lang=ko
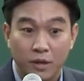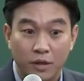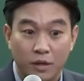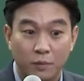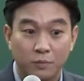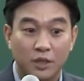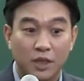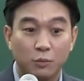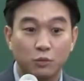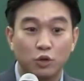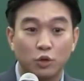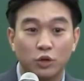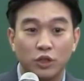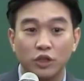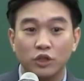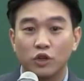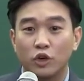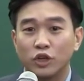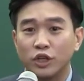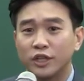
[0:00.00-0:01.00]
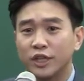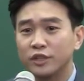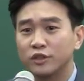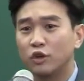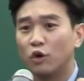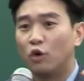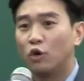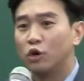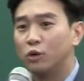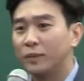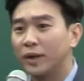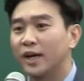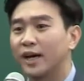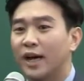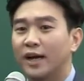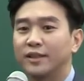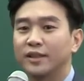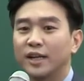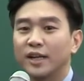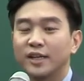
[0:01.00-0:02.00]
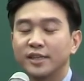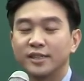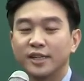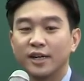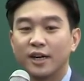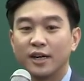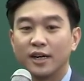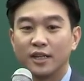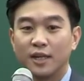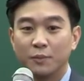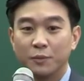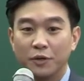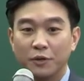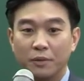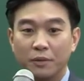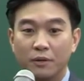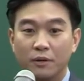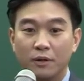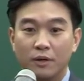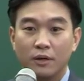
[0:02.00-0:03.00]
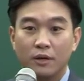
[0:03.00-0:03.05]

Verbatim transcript: 그럼 티부족들은 여기에 대해서 얼마나 간단하게 생각하냐면